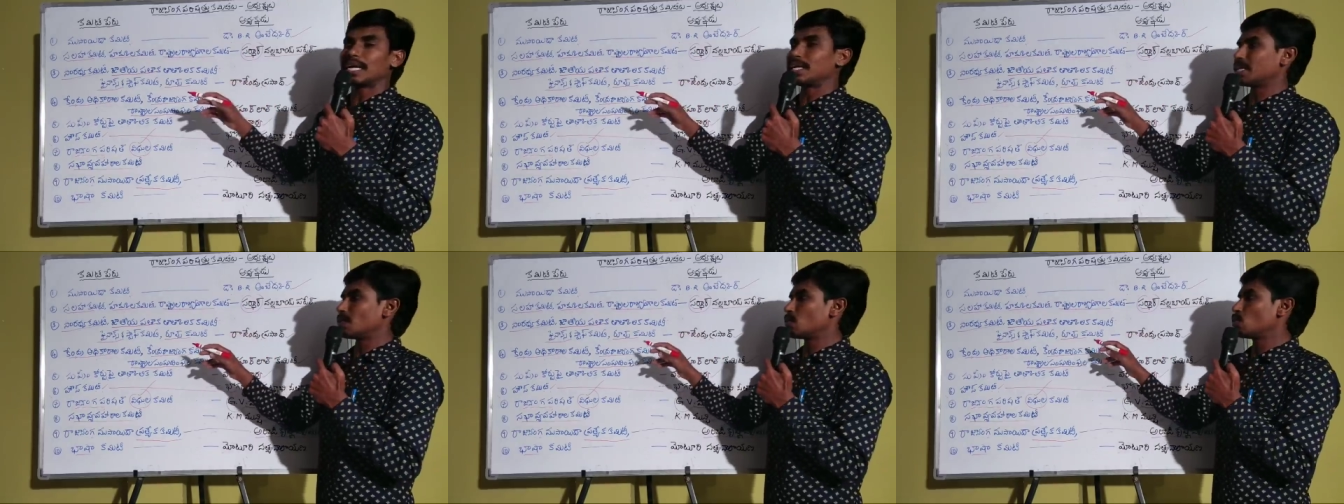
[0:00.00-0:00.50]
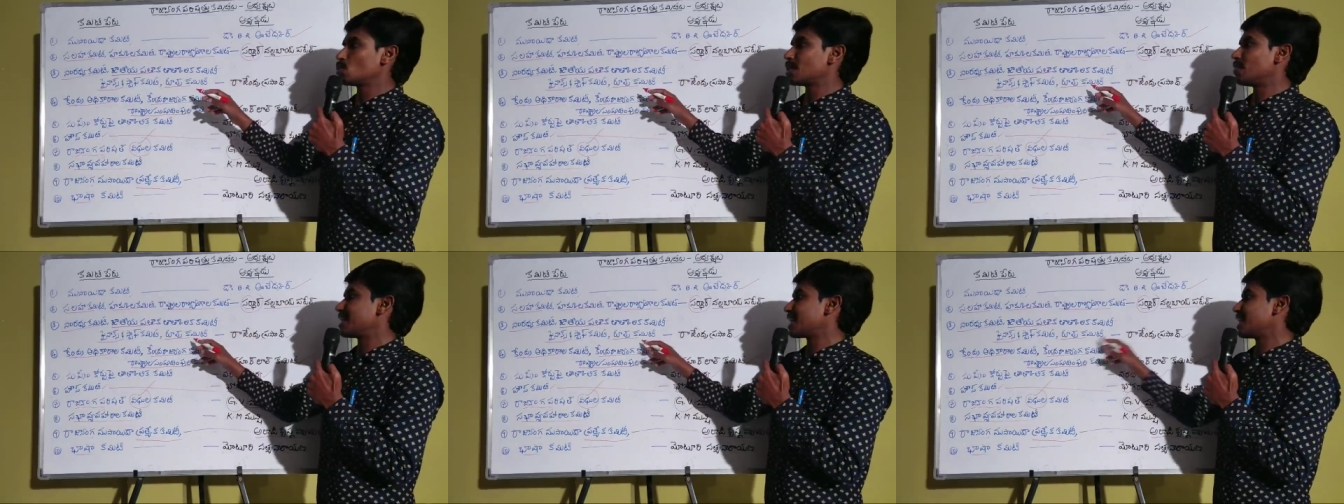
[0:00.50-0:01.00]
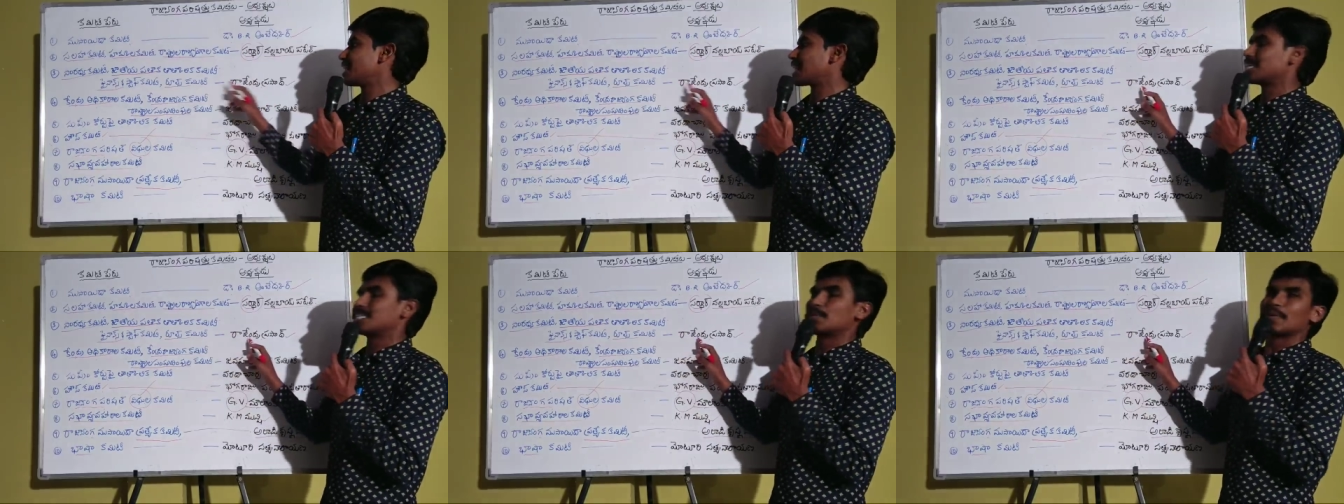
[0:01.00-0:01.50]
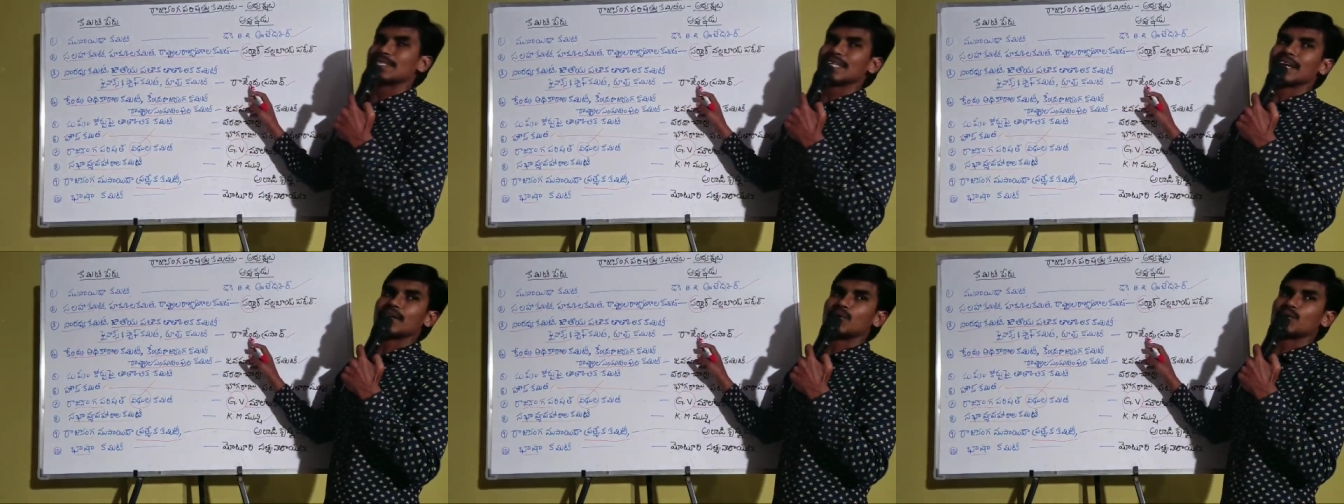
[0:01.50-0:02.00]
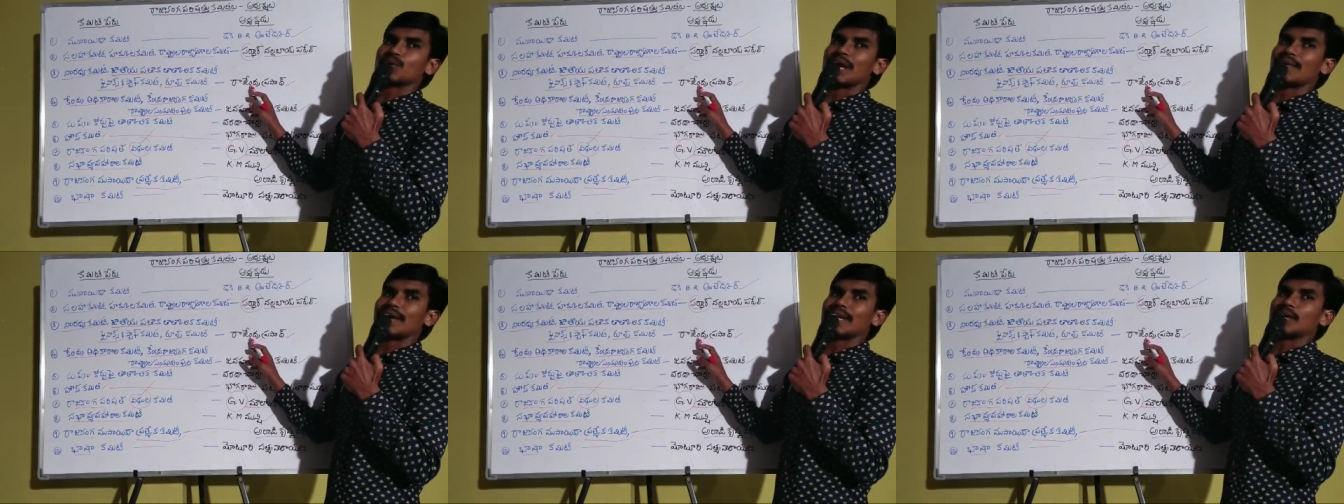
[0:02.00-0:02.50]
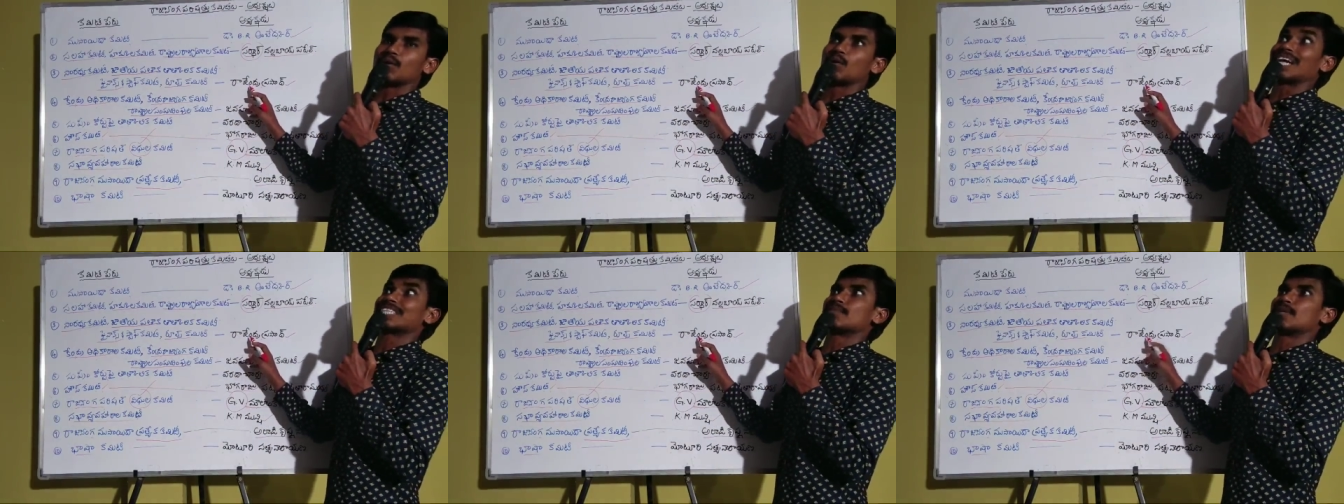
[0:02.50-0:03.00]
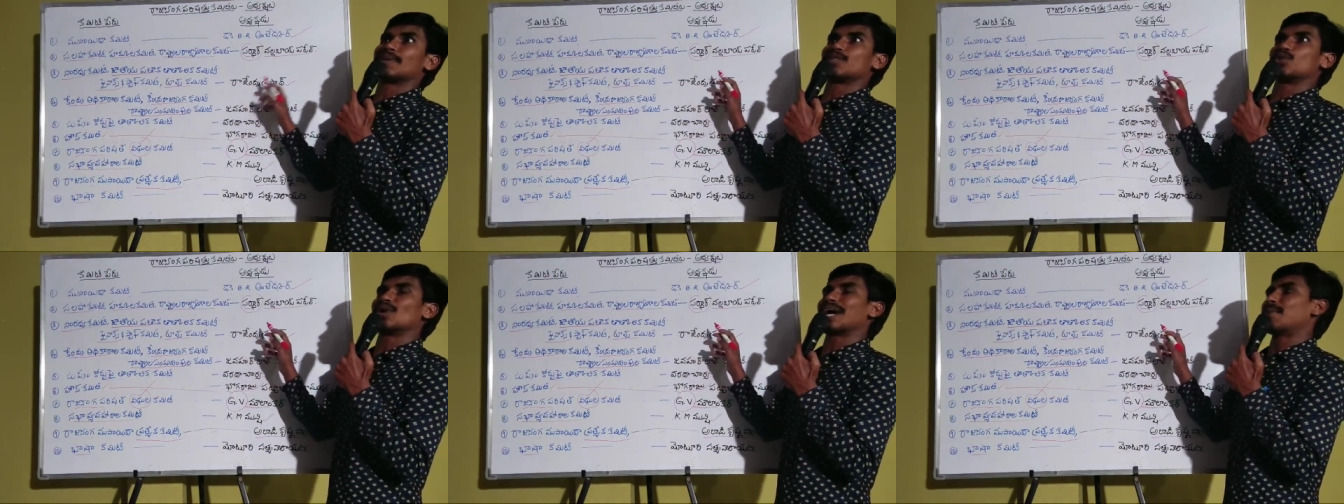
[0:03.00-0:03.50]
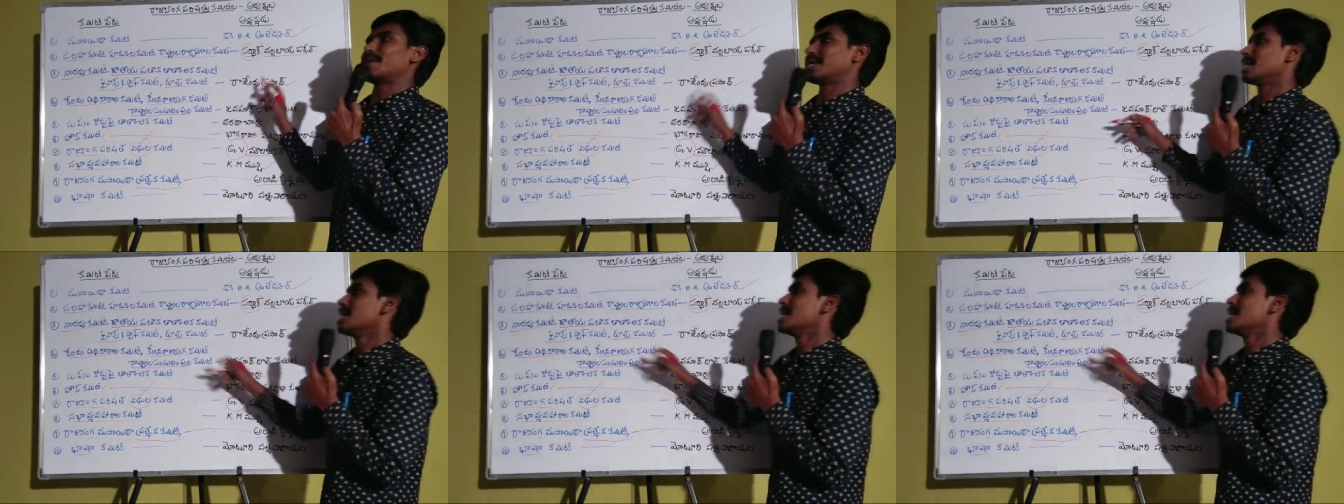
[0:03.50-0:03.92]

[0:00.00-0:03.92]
అంటే ఎవరు గుర్తు రావాలి వెంటనే రాజేంద్ర ప్రసాద్ గారు గుర్తు రావాలి ఓ రాష్ట్రపతి పెద్దోడు కాబట్టి